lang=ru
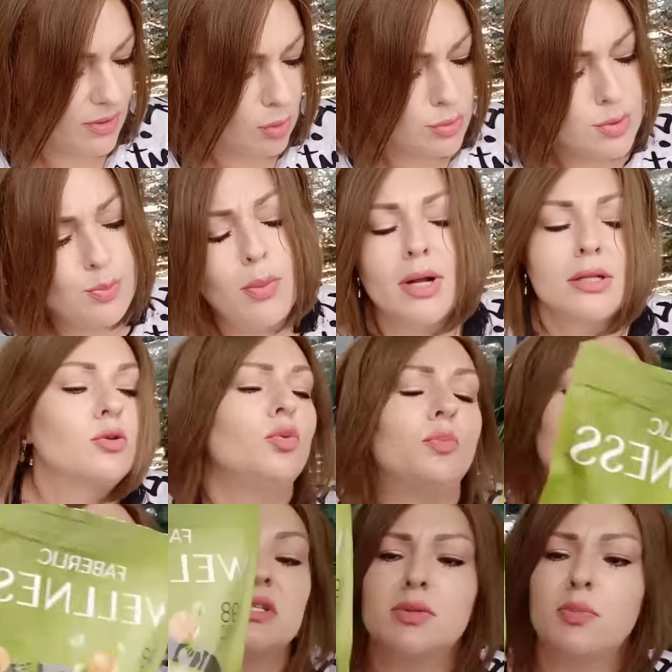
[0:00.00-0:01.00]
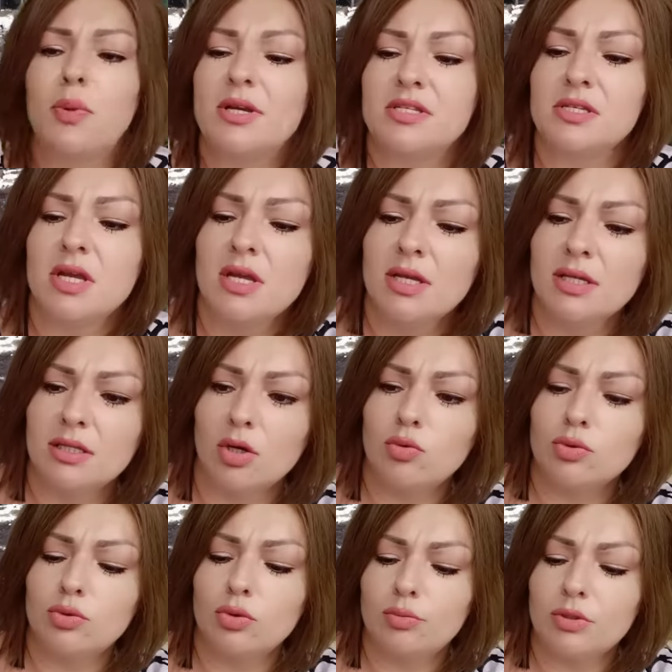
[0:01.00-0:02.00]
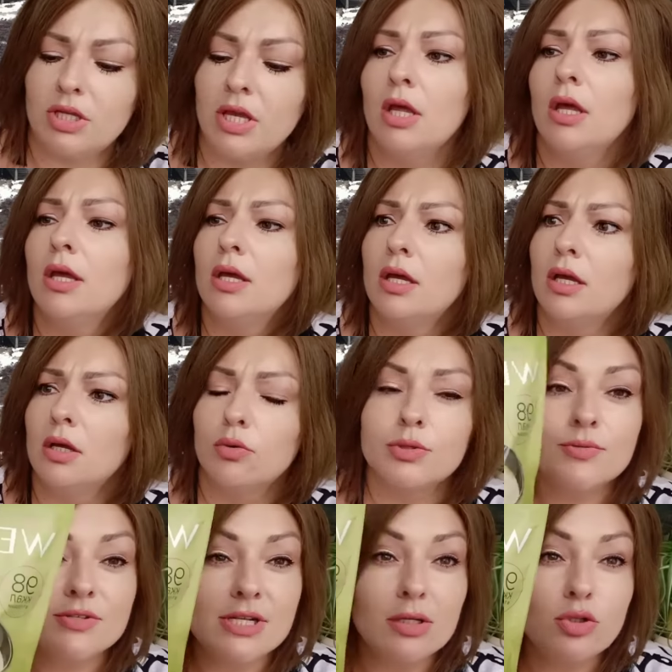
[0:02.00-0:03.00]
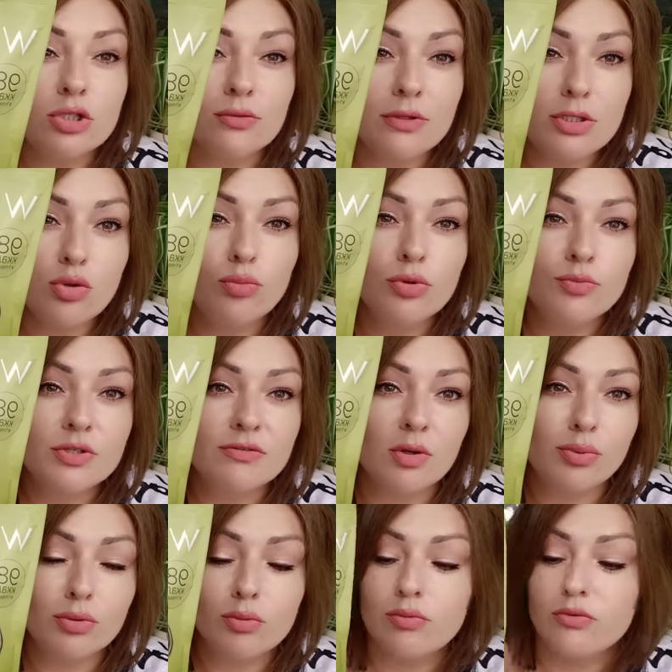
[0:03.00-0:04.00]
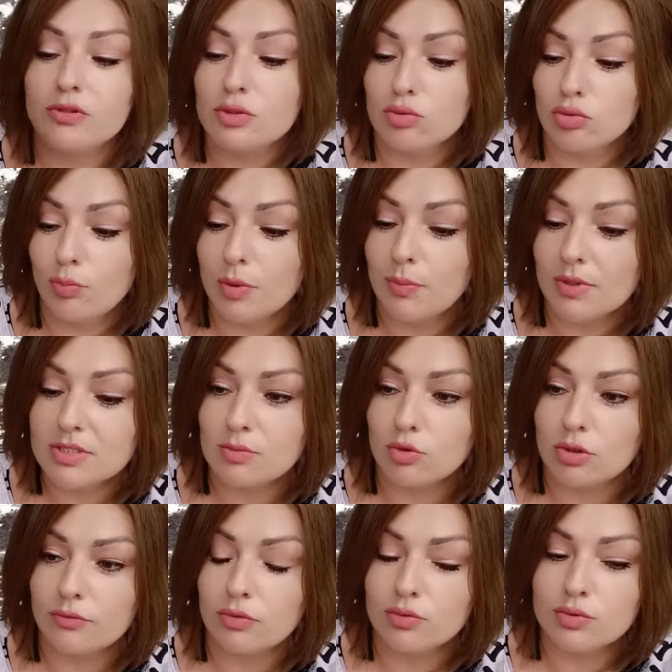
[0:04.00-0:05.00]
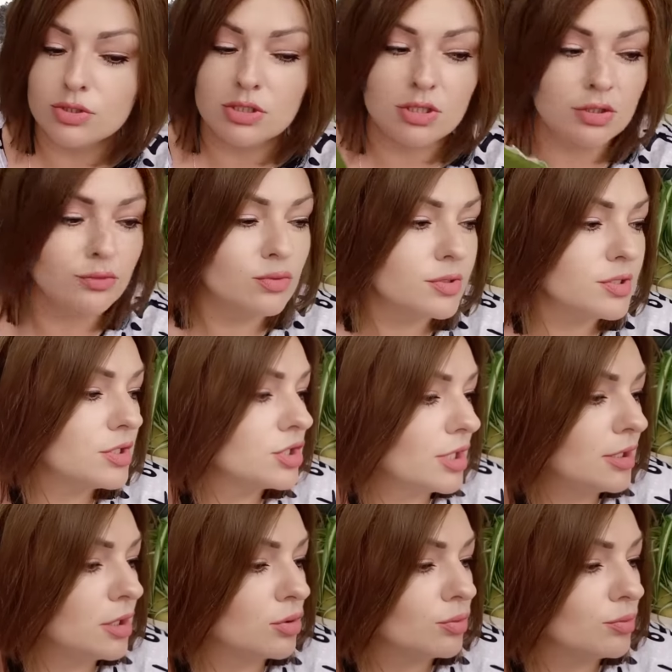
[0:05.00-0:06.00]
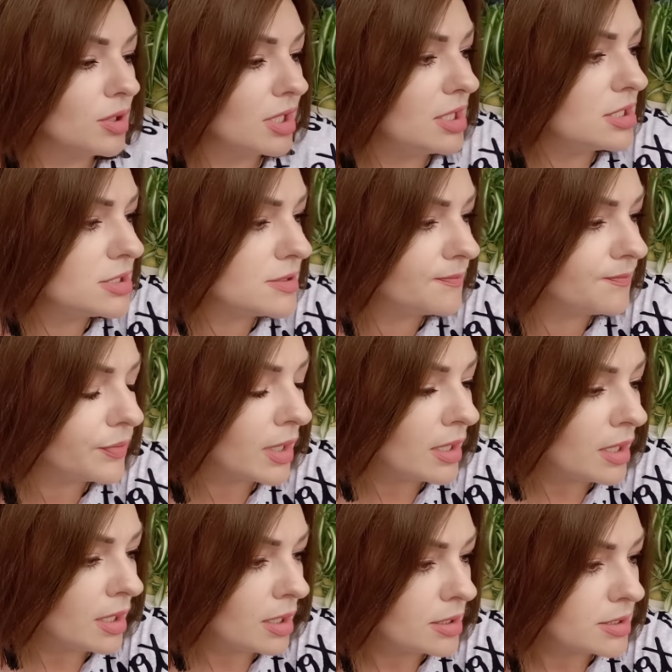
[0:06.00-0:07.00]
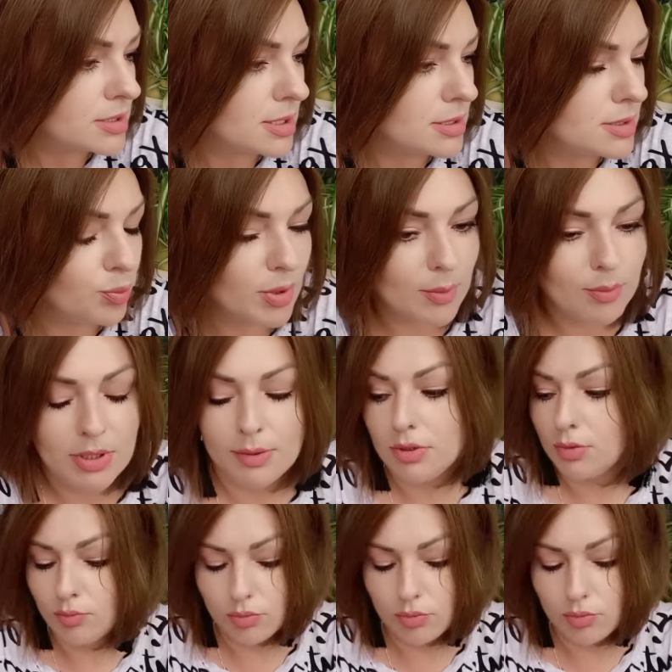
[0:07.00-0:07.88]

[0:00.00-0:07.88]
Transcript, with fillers: какую-нибудь банку пересыпать. Так удобней. В общем, в следующем видео будем с вами пробовать суп и посмотрим, вкусный, невкусный. Шейкер у меня есть. С этим проблем не